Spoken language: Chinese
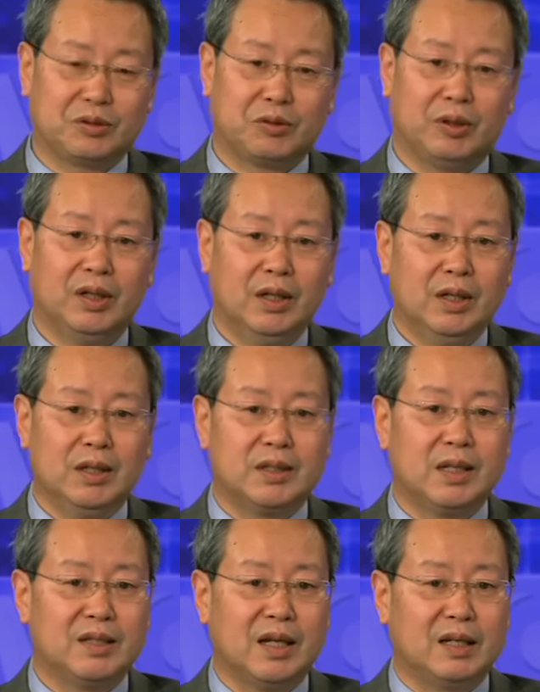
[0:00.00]
是说，
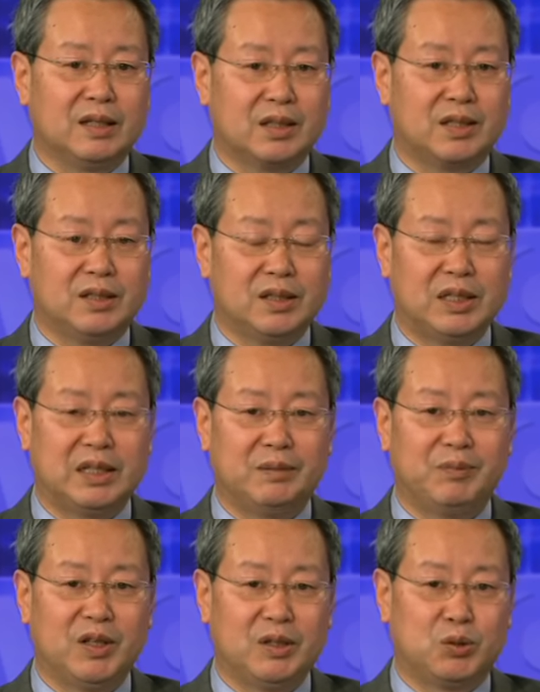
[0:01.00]
现在世界
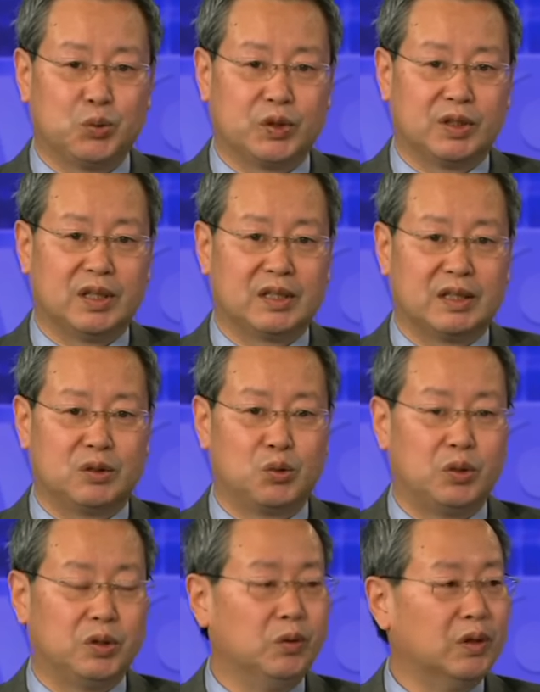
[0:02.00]
贸易组织的这个
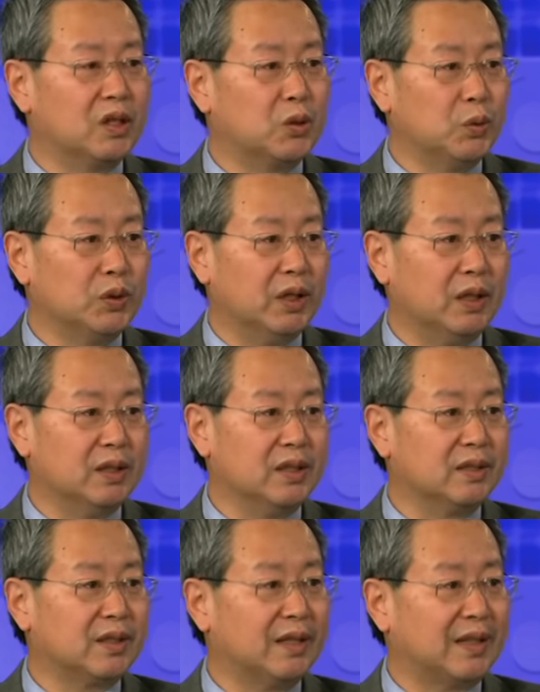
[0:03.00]
作用和功能已
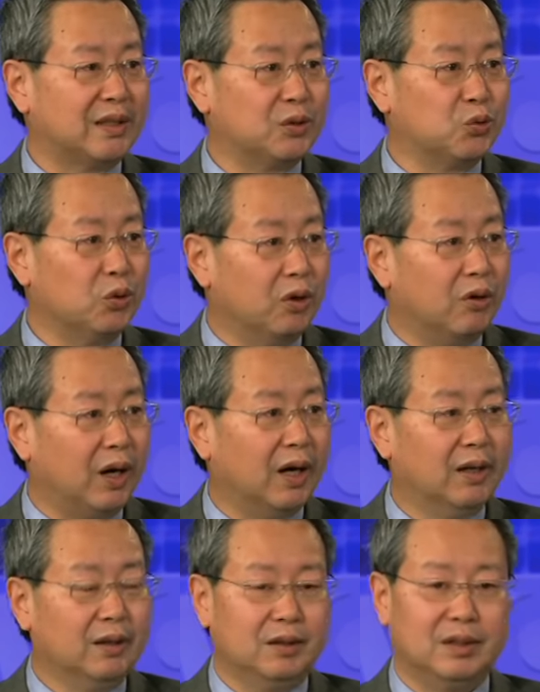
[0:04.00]
经大大的弱化。
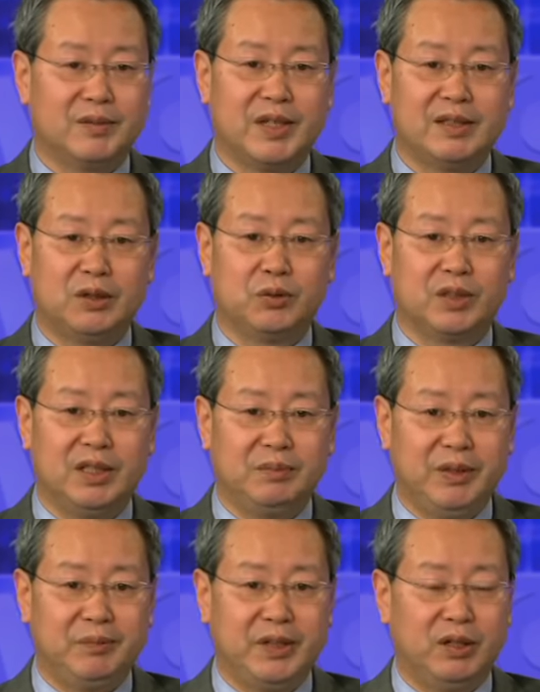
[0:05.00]
那么现在用 T
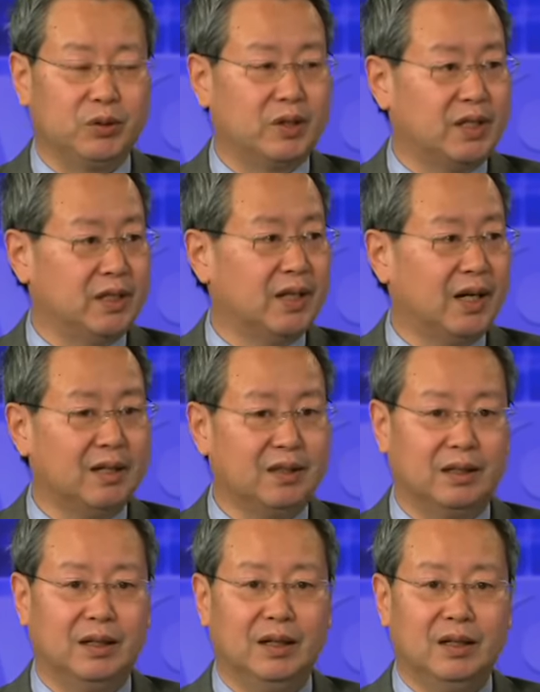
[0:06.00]
P P 或者其他
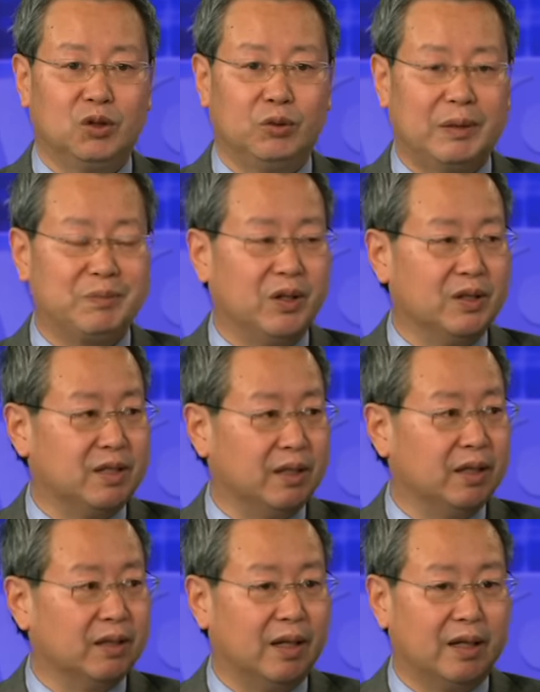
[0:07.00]
的多边贸易协
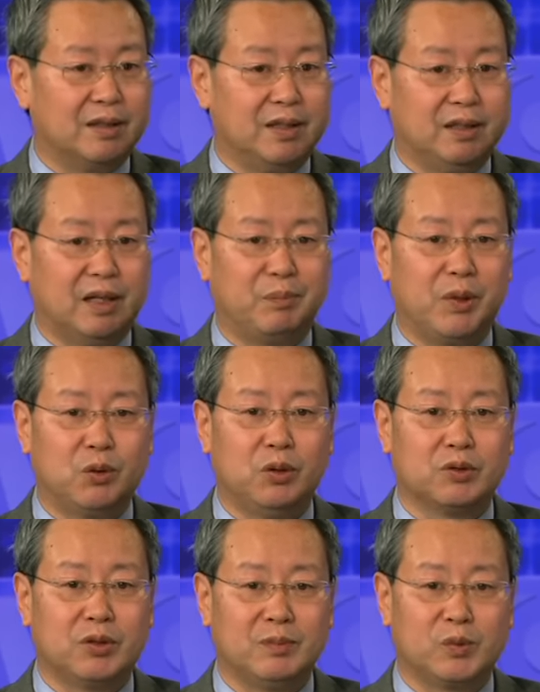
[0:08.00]
定来替代，包
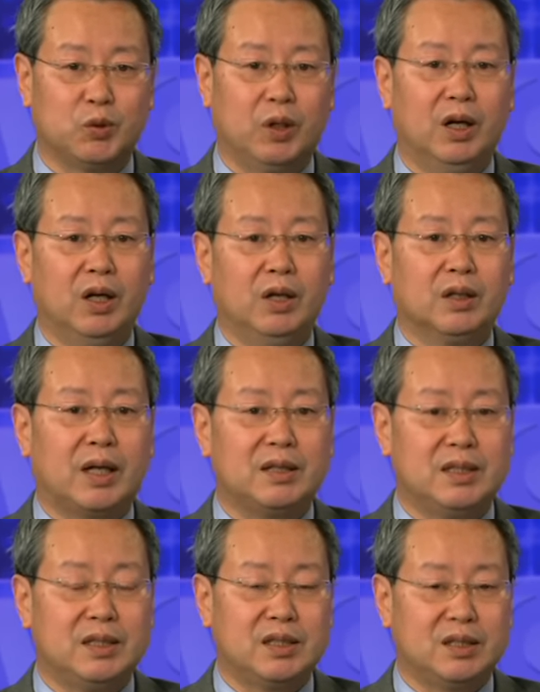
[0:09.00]
括创说，他
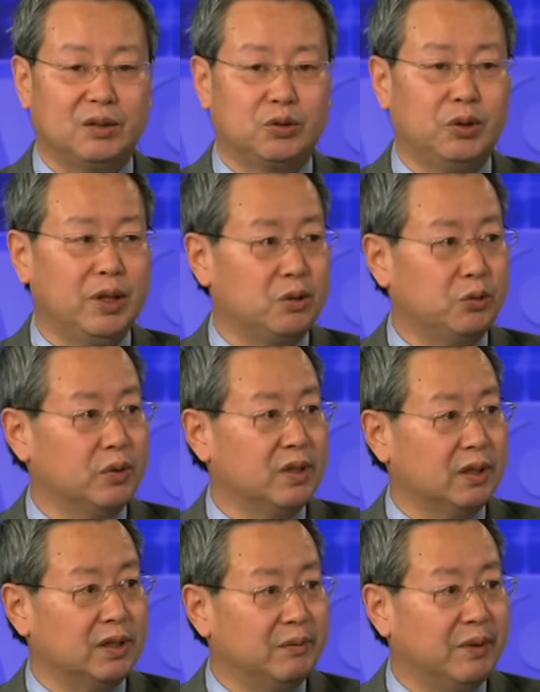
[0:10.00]
即使要退出
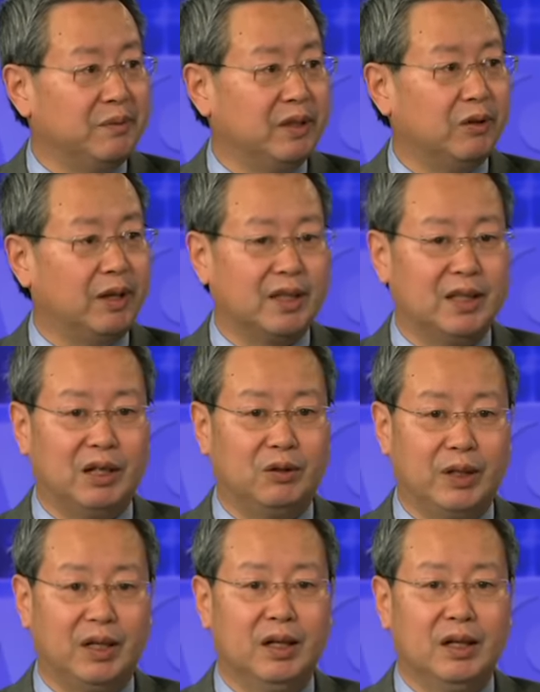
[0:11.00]
这个 T P P 的话，他也
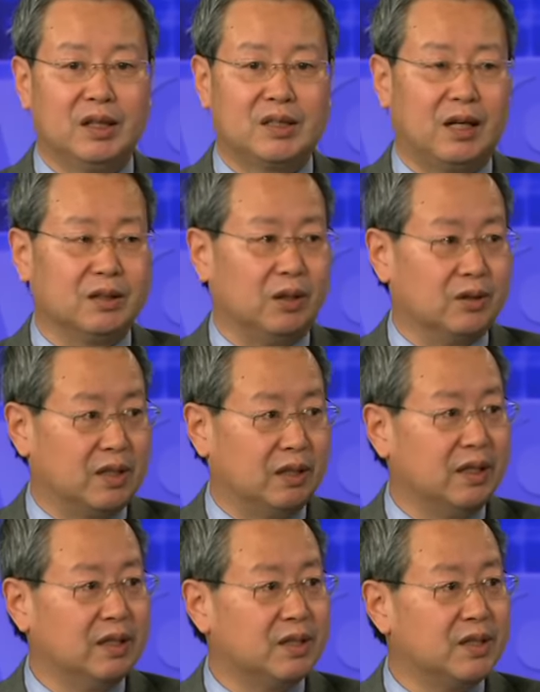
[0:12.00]
会倡导成
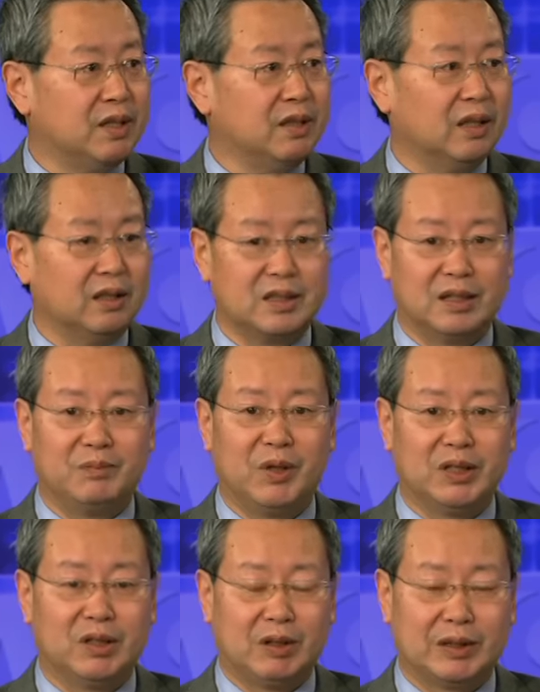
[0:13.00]
立一个新的这个
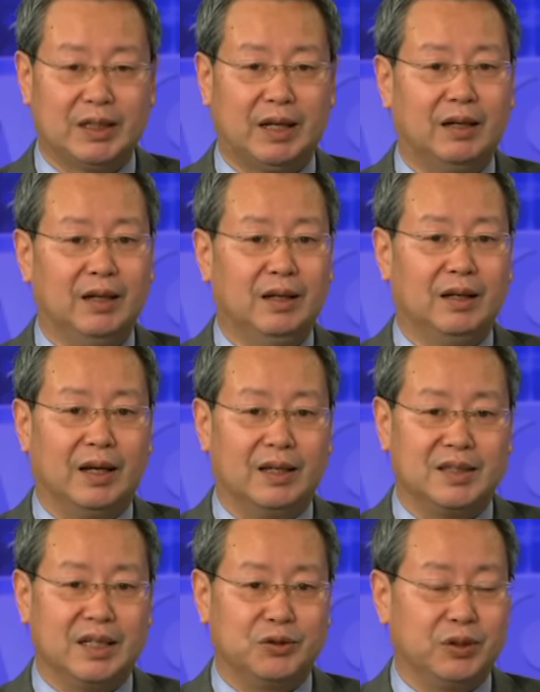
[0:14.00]
贸易框架来
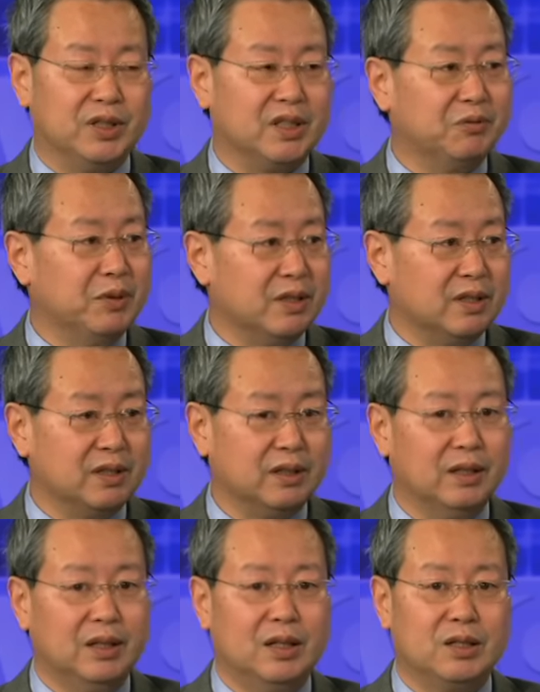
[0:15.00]
解决一些问题。
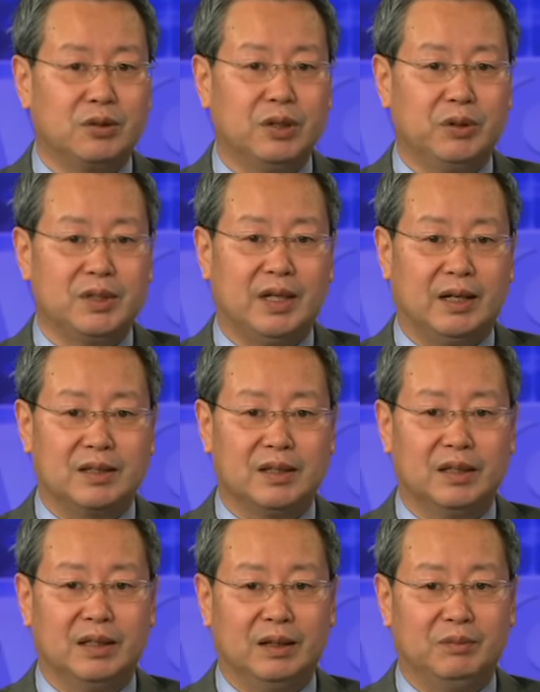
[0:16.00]
所以我想，这
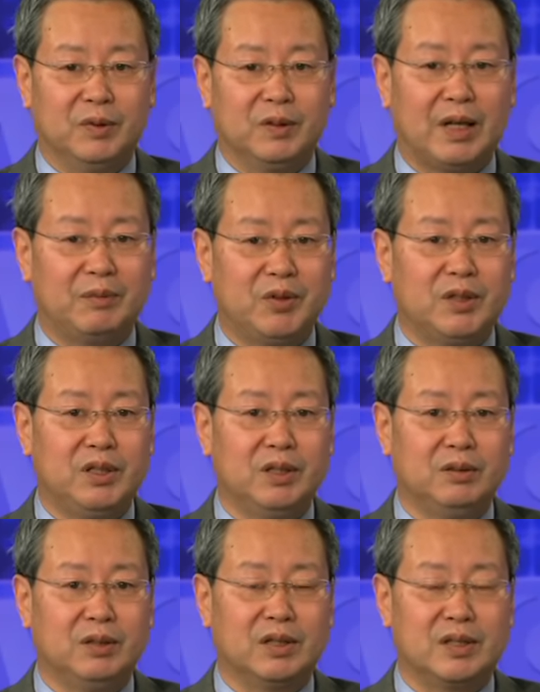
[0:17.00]
个 W T
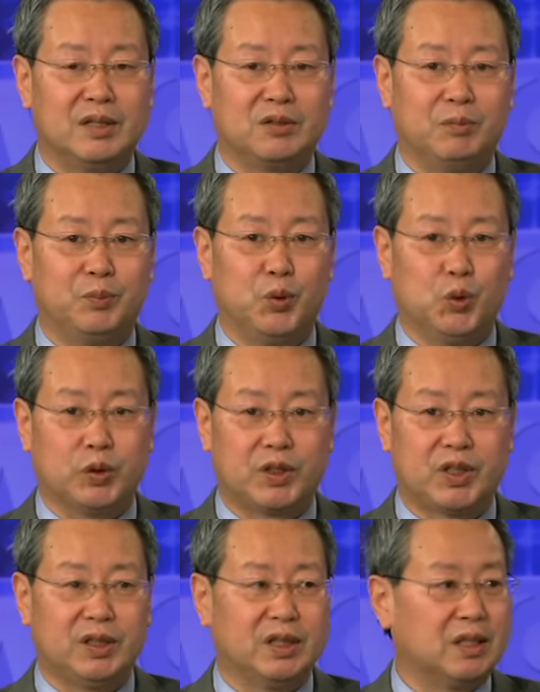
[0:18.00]
O 的这种普
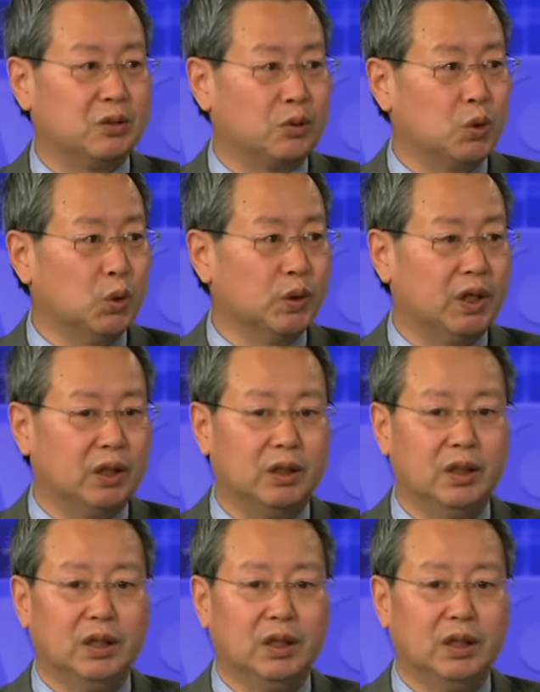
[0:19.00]
世的这种功能